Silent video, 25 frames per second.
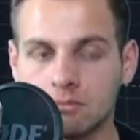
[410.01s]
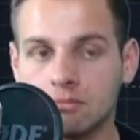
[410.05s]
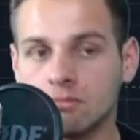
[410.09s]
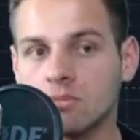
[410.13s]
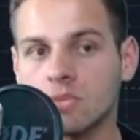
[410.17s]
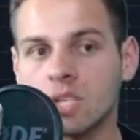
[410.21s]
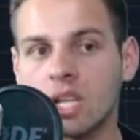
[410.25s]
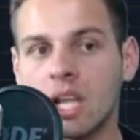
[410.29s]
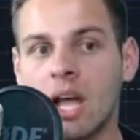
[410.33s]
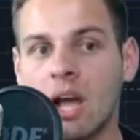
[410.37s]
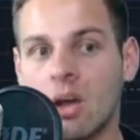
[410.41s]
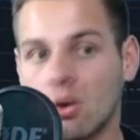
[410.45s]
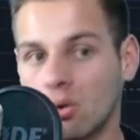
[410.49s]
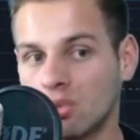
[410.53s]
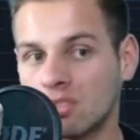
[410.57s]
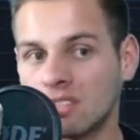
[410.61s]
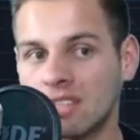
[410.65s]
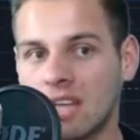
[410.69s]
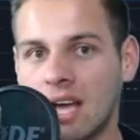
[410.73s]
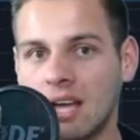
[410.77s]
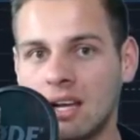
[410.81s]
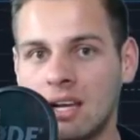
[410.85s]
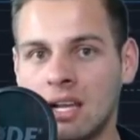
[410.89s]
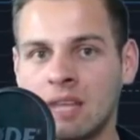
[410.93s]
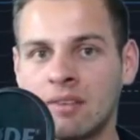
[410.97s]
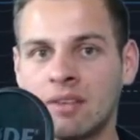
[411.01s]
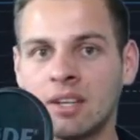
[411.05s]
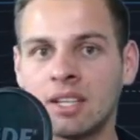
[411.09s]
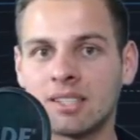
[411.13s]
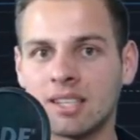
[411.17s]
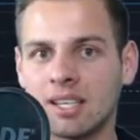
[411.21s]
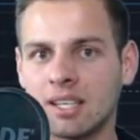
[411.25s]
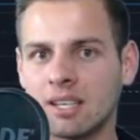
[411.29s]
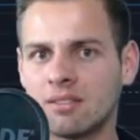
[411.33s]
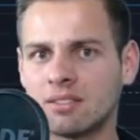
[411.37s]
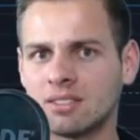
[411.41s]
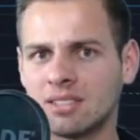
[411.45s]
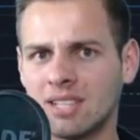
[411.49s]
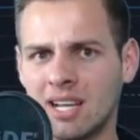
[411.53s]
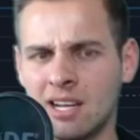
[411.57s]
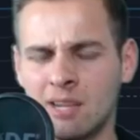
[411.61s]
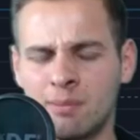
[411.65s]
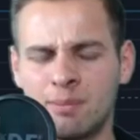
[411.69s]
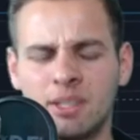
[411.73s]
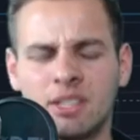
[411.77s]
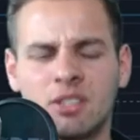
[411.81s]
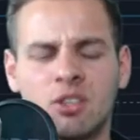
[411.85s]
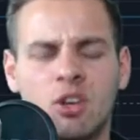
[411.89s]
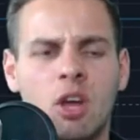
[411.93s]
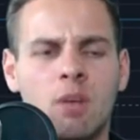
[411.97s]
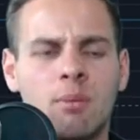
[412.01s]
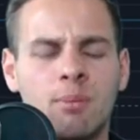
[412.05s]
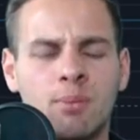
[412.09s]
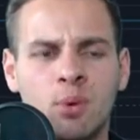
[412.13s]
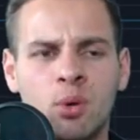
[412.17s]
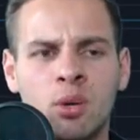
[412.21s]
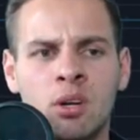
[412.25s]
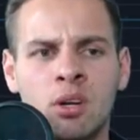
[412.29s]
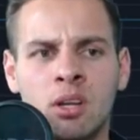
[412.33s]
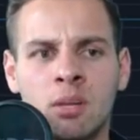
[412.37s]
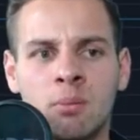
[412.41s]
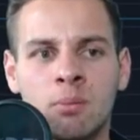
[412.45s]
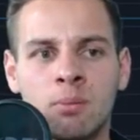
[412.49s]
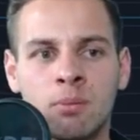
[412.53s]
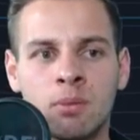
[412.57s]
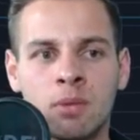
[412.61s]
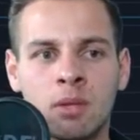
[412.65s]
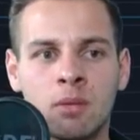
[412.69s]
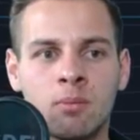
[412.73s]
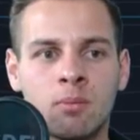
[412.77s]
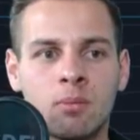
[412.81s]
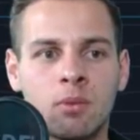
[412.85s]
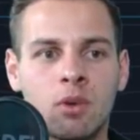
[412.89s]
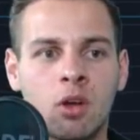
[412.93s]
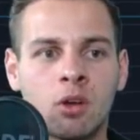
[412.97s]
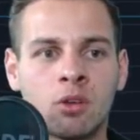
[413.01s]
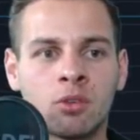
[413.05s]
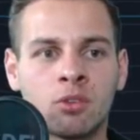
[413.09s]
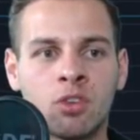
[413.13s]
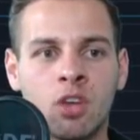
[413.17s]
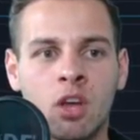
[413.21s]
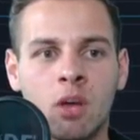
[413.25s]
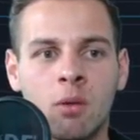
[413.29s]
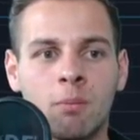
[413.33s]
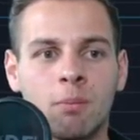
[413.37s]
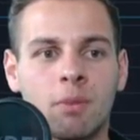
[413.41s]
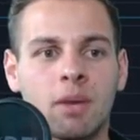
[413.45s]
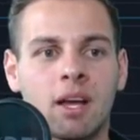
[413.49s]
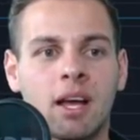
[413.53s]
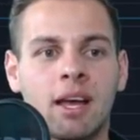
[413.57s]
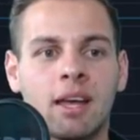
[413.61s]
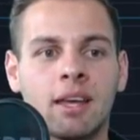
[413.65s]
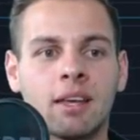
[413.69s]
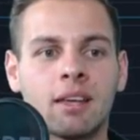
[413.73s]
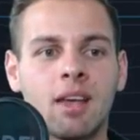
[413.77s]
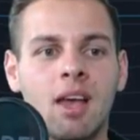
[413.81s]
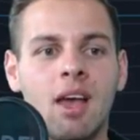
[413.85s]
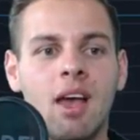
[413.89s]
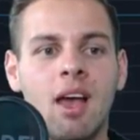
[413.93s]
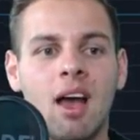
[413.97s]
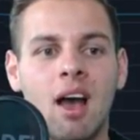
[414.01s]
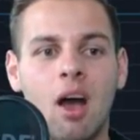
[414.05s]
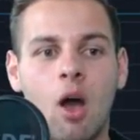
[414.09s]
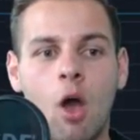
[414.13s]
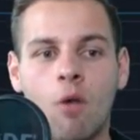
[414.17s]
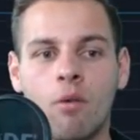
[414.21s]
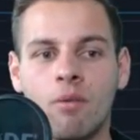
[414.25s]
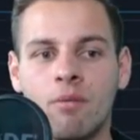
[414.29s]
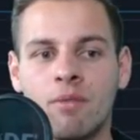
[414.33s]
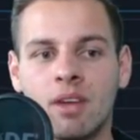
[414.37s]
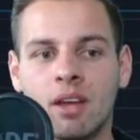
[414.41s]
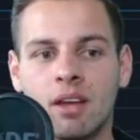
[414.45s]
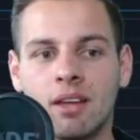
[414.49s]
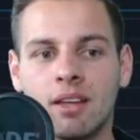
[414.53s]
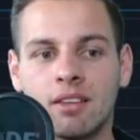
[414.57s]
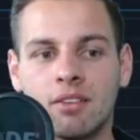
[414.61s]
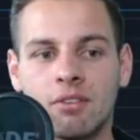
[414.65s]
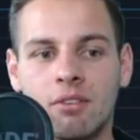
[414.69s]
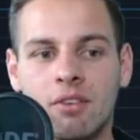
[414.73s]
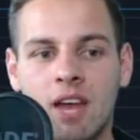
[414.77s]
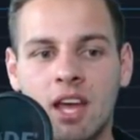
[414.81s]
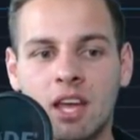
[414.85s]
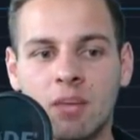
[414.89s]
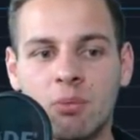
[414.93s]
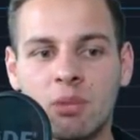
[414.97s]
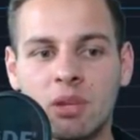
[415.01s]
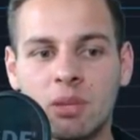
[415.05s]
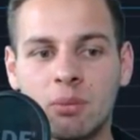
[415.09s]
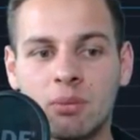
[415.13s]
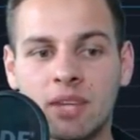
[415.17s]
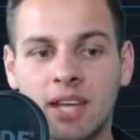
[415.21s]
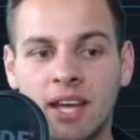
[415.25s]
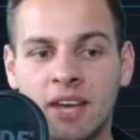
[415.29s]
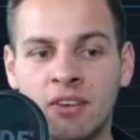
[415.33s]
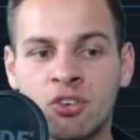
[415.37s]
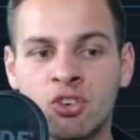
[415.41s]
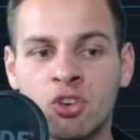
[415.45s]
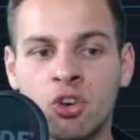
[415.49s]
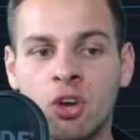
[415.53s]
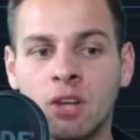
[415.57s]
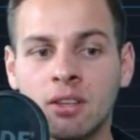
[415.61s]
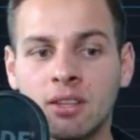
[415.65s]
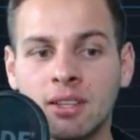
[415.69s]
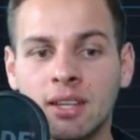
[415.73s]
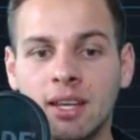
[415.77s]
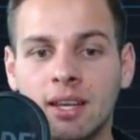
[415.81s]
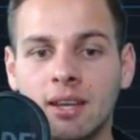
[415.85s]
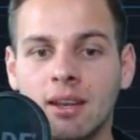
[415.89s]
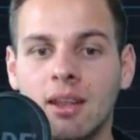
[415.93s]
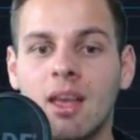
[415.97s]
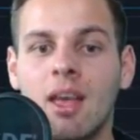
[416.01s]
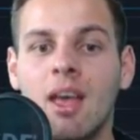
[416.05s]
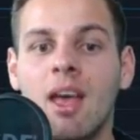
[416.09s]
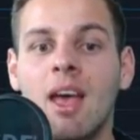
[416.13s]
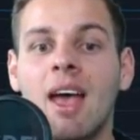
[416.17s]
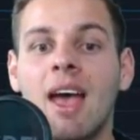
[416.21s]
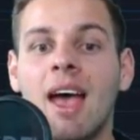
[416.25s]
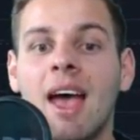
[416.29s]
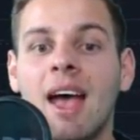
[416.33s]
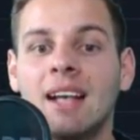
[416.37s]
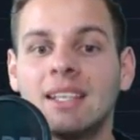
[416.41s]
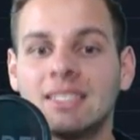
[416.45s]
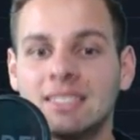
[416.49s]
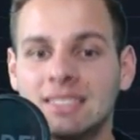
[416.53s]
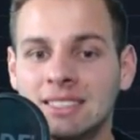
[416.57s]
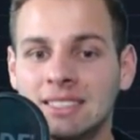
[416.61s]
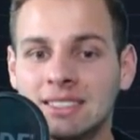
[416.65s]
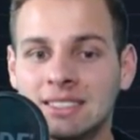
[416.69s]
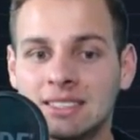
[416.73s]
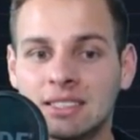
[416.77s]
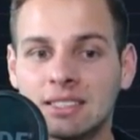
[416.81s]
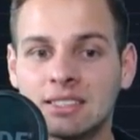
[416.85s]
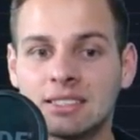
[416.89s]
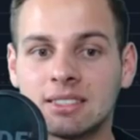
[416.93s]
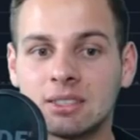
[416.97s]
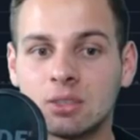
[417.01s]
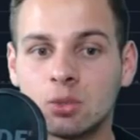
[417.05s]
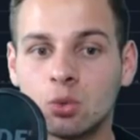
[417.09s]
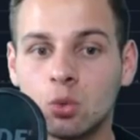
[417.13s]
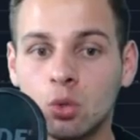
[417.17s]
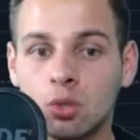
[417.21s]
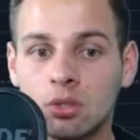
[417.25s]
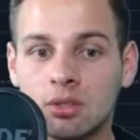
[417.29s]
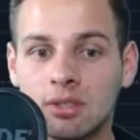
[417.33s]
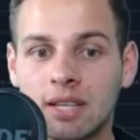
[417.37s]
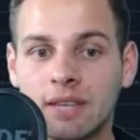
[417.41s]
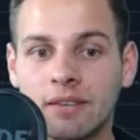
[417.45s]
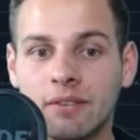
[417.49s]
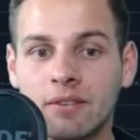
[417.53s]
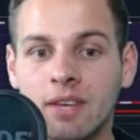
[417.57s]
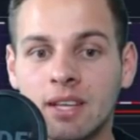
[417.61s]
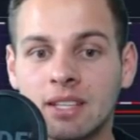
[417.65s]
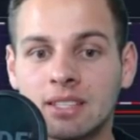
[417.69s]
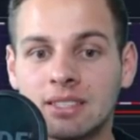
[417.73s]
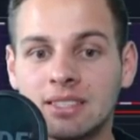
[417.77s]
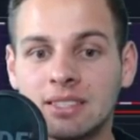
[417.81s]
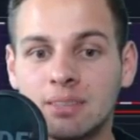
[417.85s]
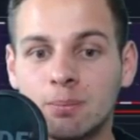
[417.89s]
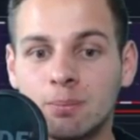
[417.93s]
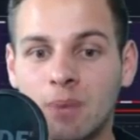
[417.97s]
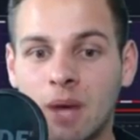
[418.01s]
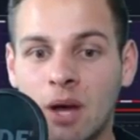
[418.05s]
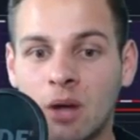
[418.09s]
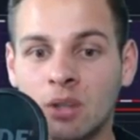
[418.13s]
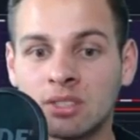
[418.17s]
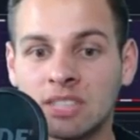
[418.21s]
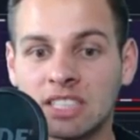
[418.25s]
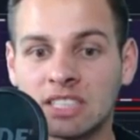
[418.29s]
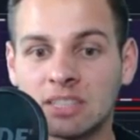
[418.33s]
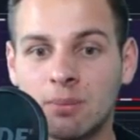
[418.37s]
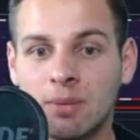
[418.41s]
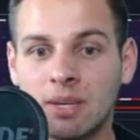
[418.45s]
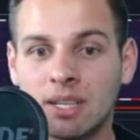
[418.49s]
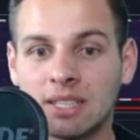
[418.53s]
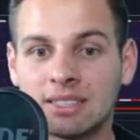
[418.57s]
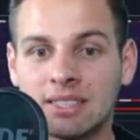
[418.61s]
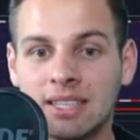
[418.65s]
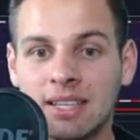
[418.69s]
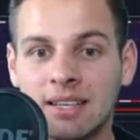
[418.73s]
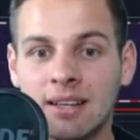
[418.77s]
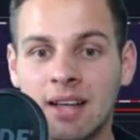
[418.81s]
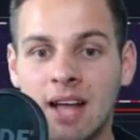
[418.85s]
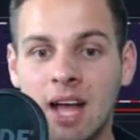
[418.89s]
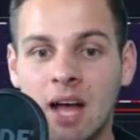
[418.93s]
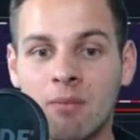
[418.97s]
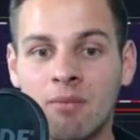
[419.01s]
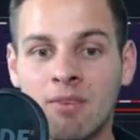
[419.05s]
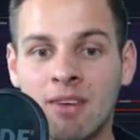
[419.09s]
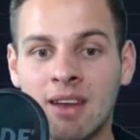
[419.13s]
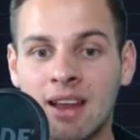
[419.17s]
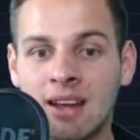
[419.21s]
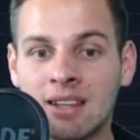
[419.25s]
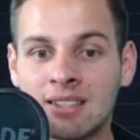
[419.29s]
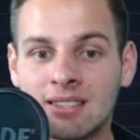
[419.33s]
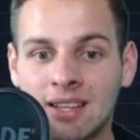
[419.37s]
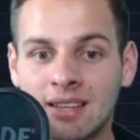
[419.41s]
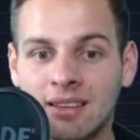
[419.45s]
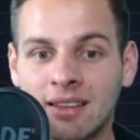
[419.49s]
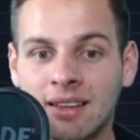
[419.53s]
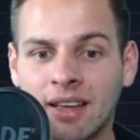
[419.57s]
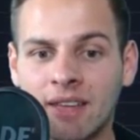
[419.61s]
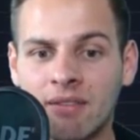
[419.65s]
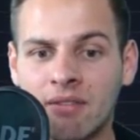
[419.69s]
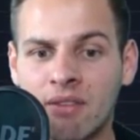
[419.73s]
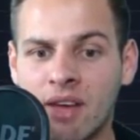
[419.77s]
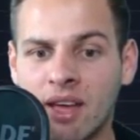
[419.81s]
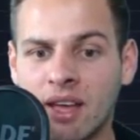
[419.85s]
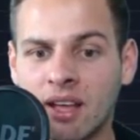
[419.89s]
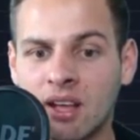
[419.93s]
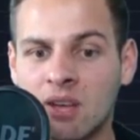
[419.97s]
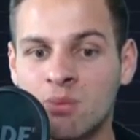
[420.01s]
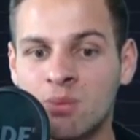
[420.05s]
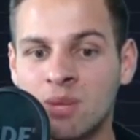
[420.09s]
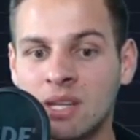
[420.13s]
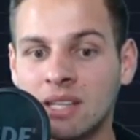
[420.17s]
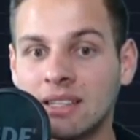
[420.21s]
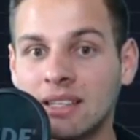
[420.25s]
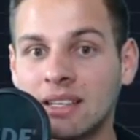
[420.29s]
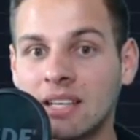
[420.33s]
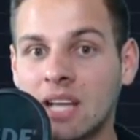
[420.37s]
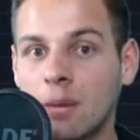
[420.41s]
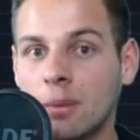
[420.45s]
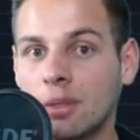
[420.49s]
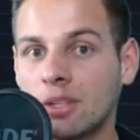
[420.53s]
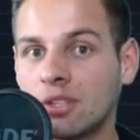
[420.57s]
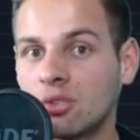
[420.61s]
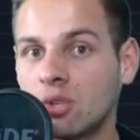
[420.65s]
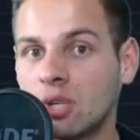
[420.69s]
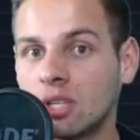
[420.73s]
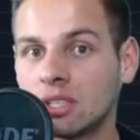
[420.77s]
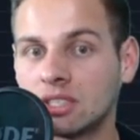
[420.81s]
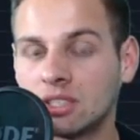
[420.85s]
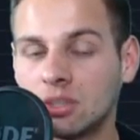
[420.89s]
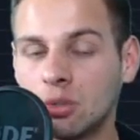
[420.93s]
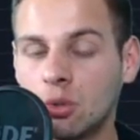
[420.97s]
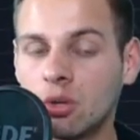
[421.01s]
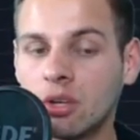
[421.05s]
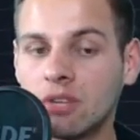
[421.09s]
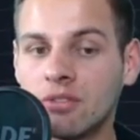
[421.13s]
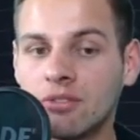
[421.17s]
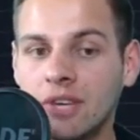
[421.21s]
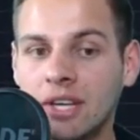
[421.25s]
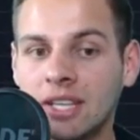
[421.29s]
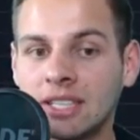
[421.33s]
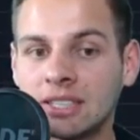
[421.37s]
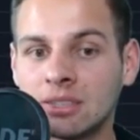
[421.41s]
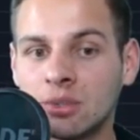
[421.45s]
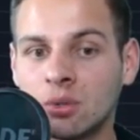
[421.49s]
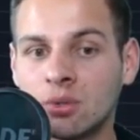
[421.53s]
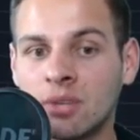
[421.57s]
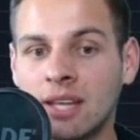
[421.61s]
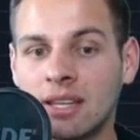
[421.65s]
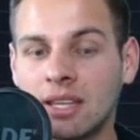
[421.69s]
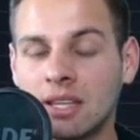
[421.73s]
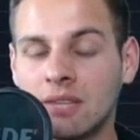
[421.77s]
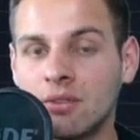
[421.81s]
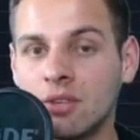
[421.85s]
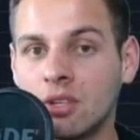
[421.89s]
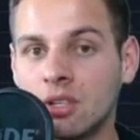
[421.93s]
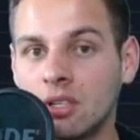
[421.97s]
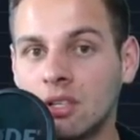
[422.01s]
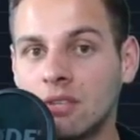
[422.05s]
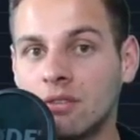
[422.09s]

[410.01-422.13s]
ja, uns alle, weil ich denke, wir sind alle Bitcoin-Bullen im, im Long-Term-Bereich, auch wenn wir jetzt vielleicht mit dem Trend Short gehen. Es ist gut, dass wir jetzt diesen Bounce erstmal gesehen haben, weil alles andere wäre komplette Kapitulation gewesen und hätte wirklich